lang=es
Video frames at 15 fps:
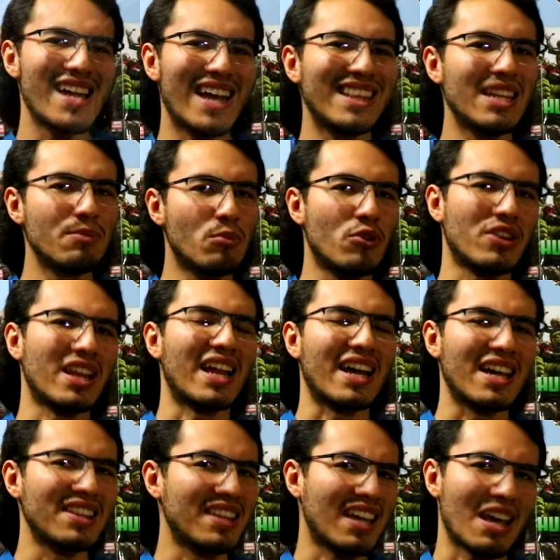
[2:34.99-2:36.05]
ánimo de la
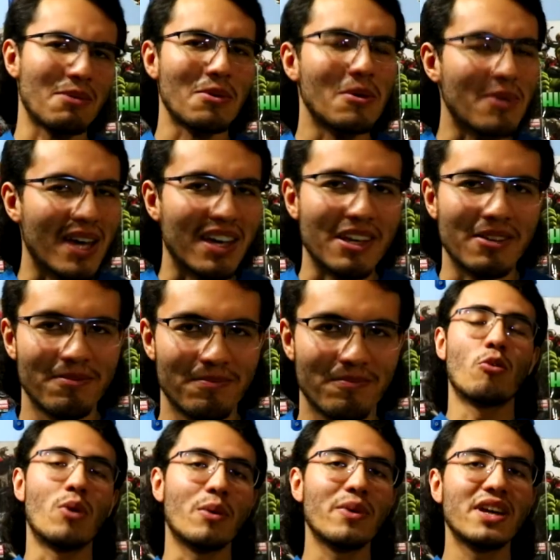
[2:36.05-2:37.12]
gente que vive ahí.
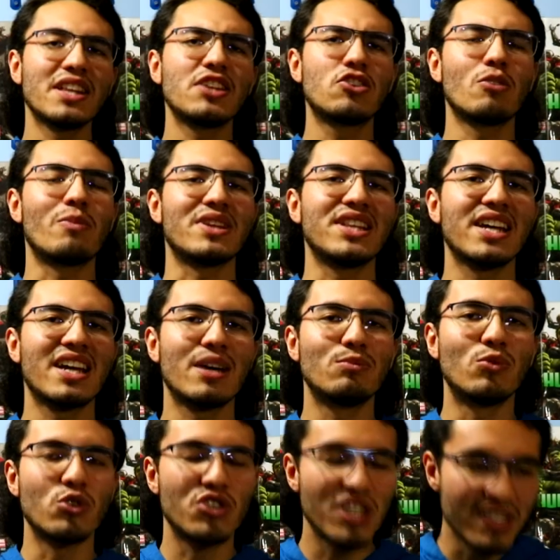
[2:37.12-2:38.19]
Como había dicho, maneja
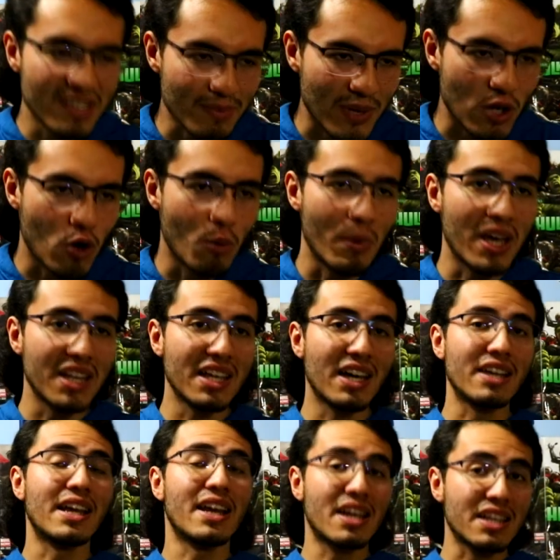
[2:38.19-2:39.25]
muchísima comedia
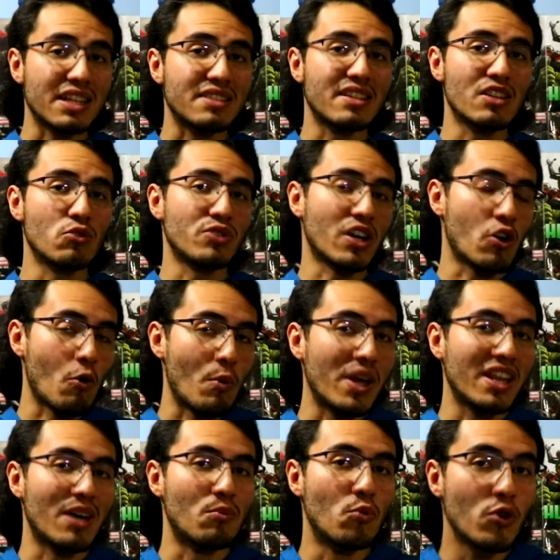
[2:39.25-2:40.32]
y hay que decir una
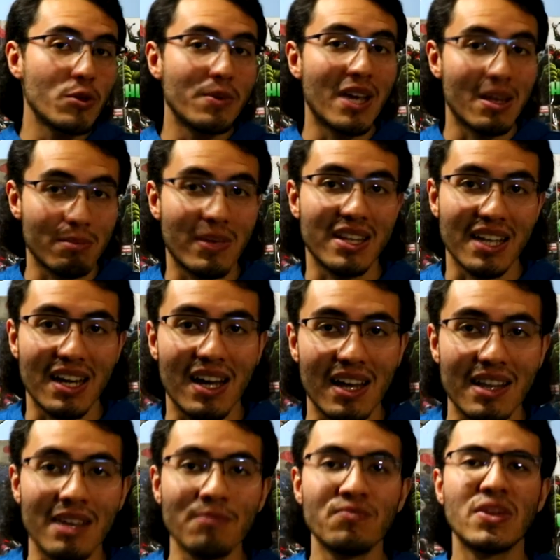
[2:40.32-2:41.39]
comedia muy bien
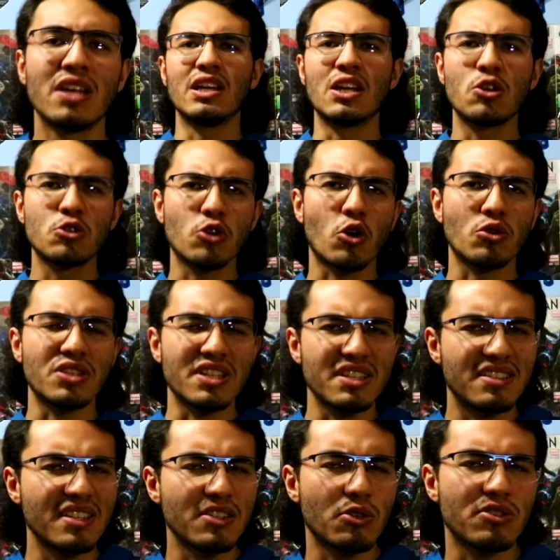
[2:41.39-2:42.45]
manejada, incluso con el
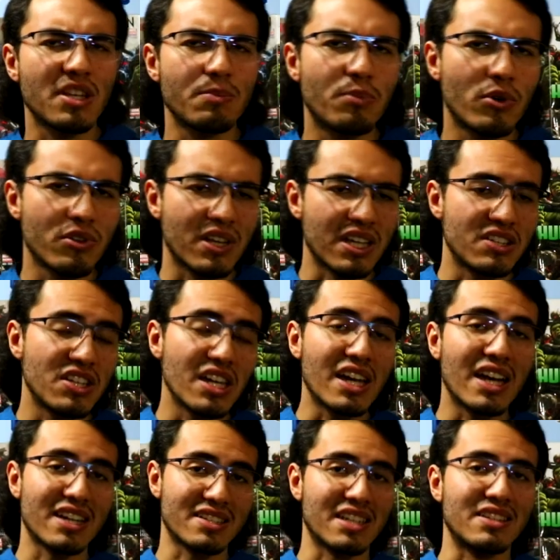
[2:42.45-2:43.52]
distinto tipo de
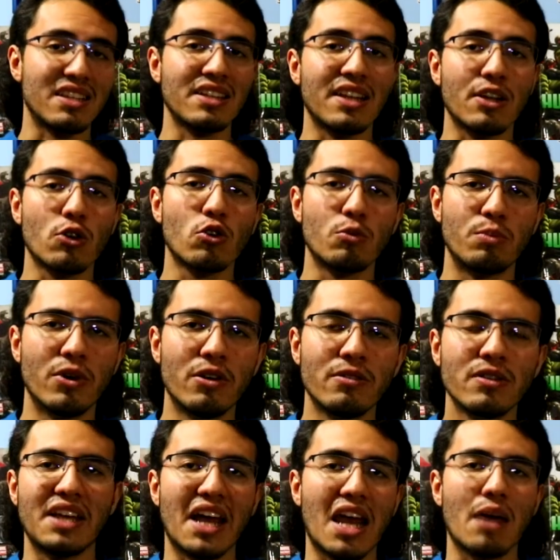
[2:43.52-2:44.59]
chicas que tiene el grupo,
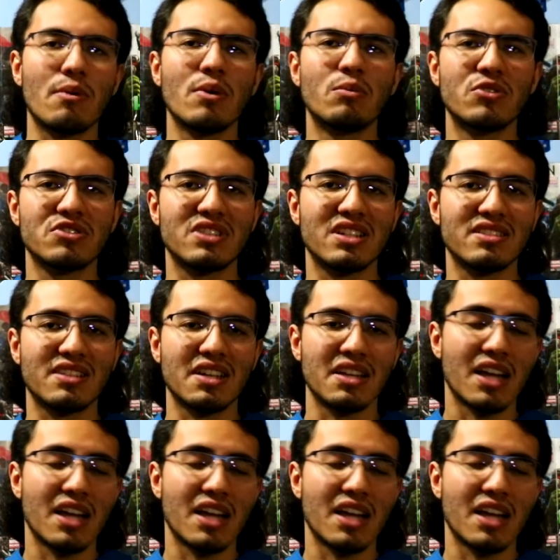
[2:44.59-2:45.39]
ya que vemos desde